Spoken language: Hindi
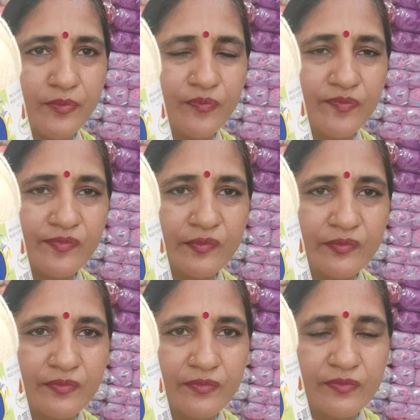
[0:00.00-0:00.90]
है
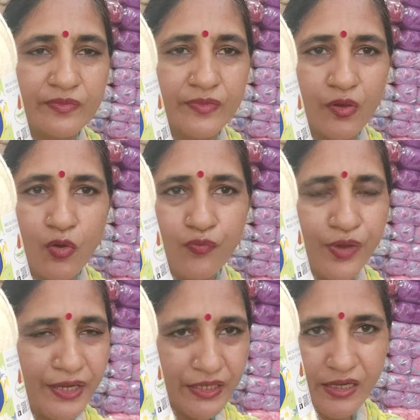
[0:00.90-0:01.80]
ऑफ
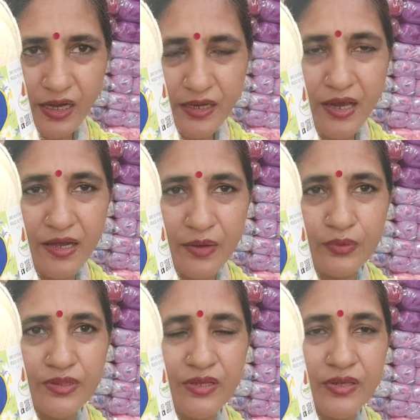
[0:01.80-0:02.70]
वाइट की अठारह
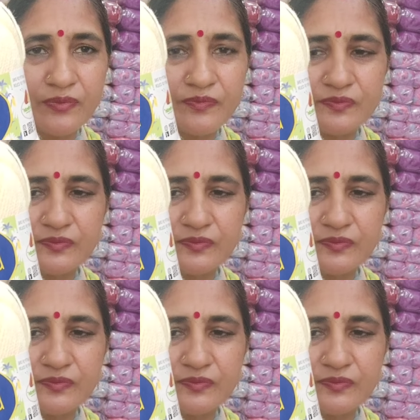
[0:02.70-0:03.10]
होती है